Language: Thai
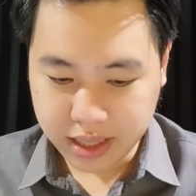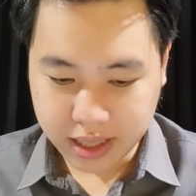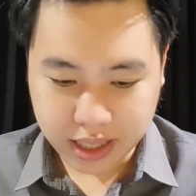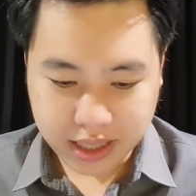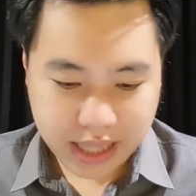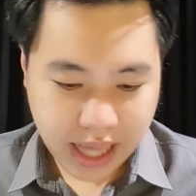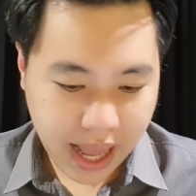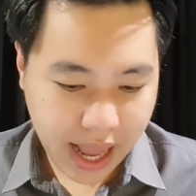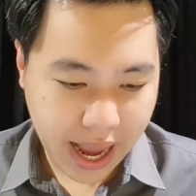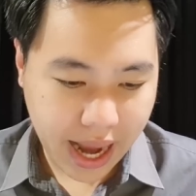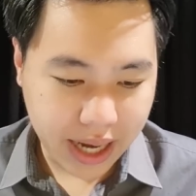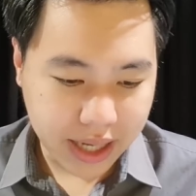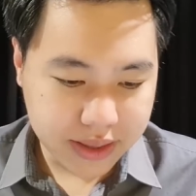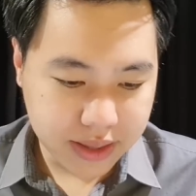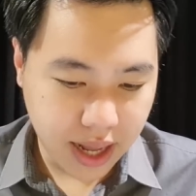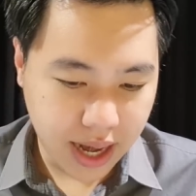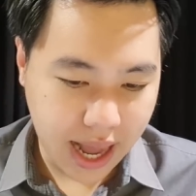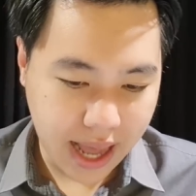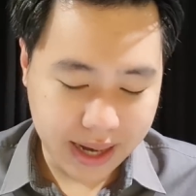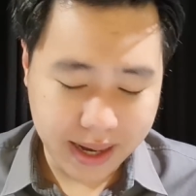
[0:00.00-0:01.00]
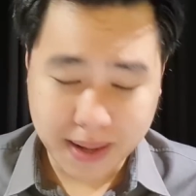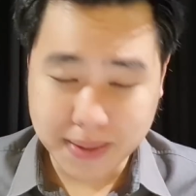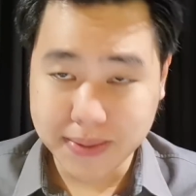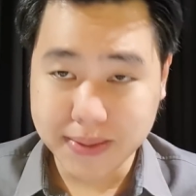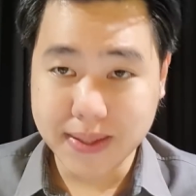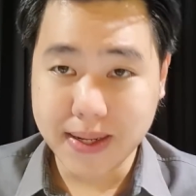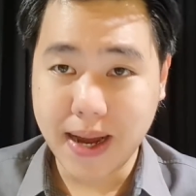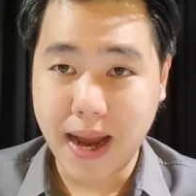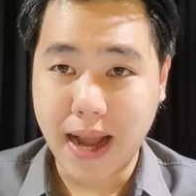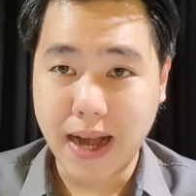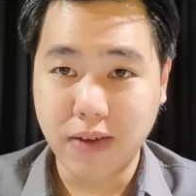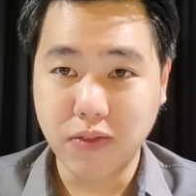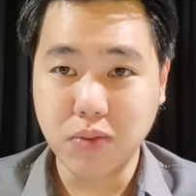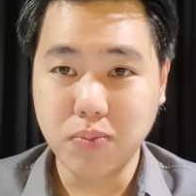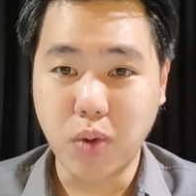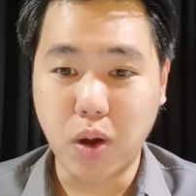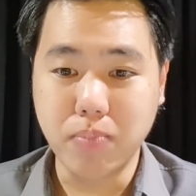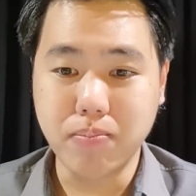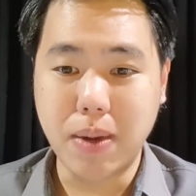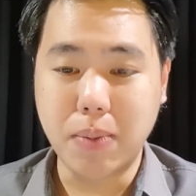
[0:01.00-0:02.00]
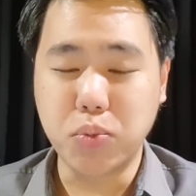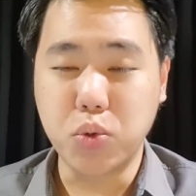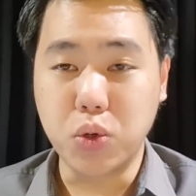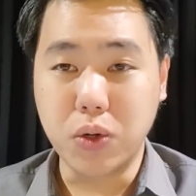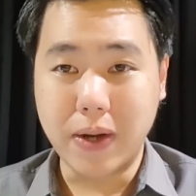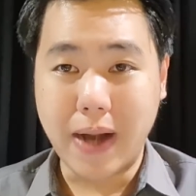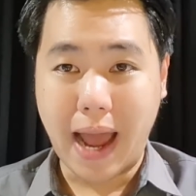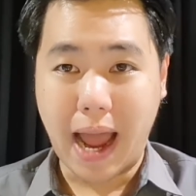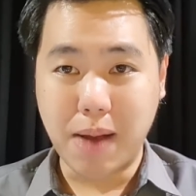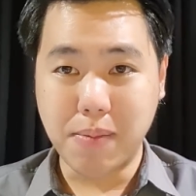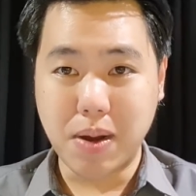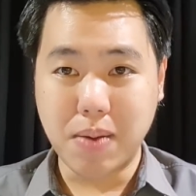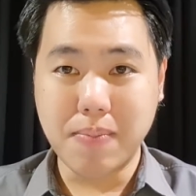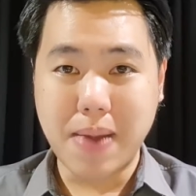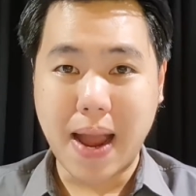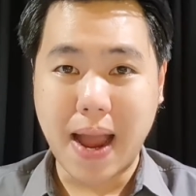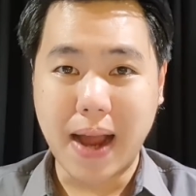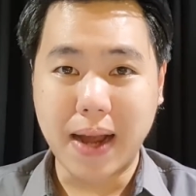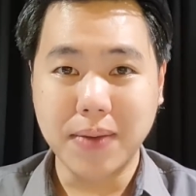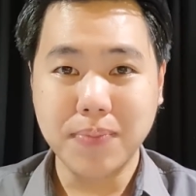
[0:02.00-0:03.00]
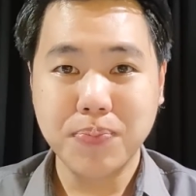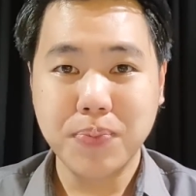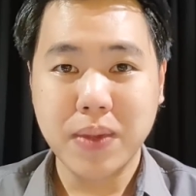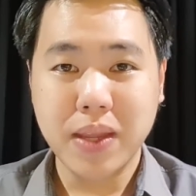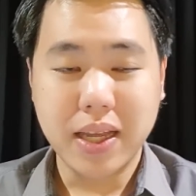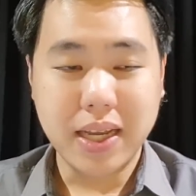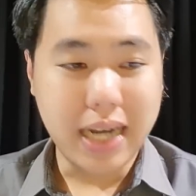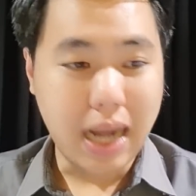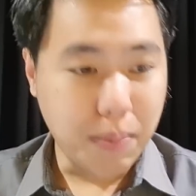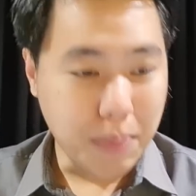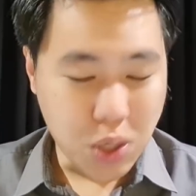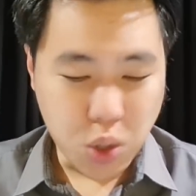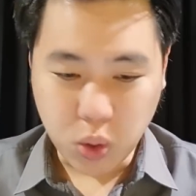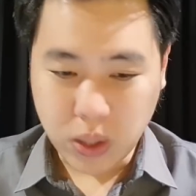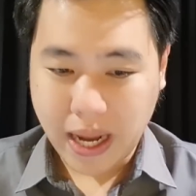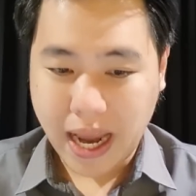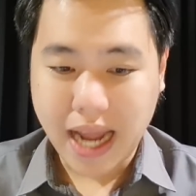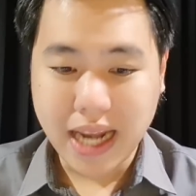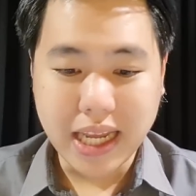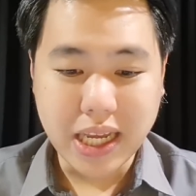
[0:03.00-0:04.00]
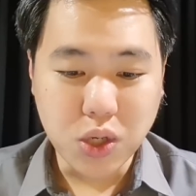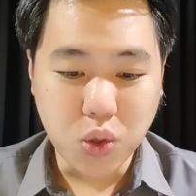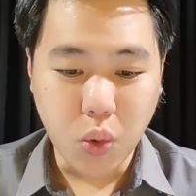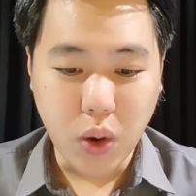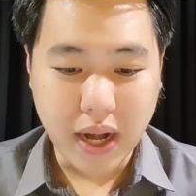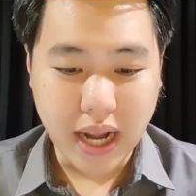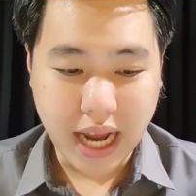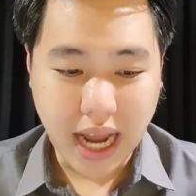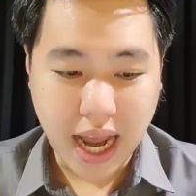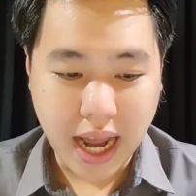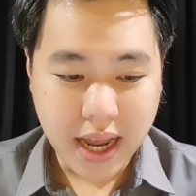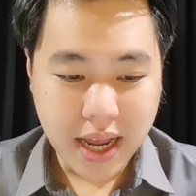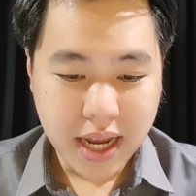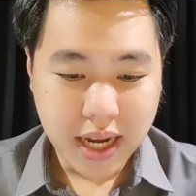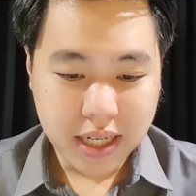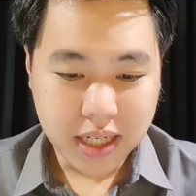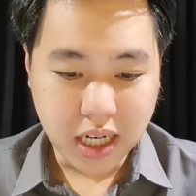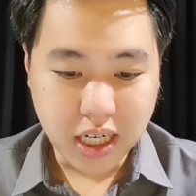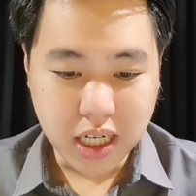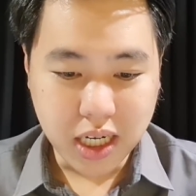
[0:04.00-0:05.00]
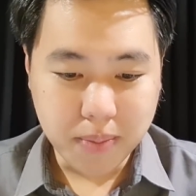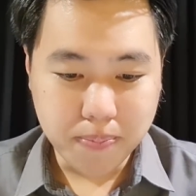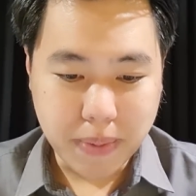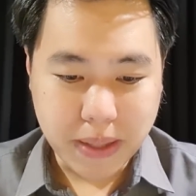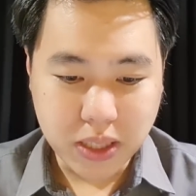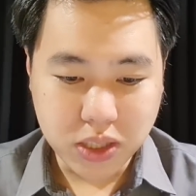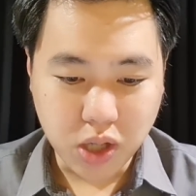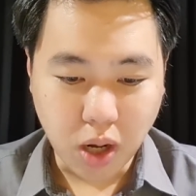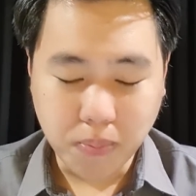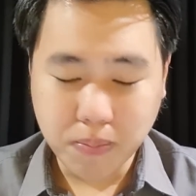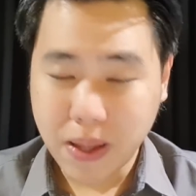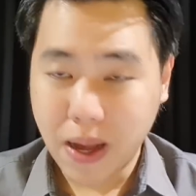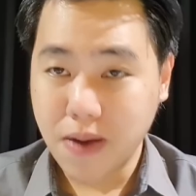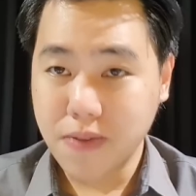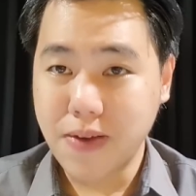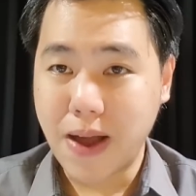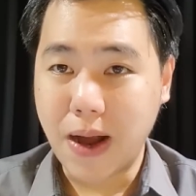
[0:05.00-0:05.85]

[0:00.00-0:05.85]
อกระแทกตลาดการซื้อขายนักฟุตบอลแบบรุนแรงมากๆแล้วไม่หยุดแค่นี้ด้วยนะฮะก็คือปิดจ็อบทา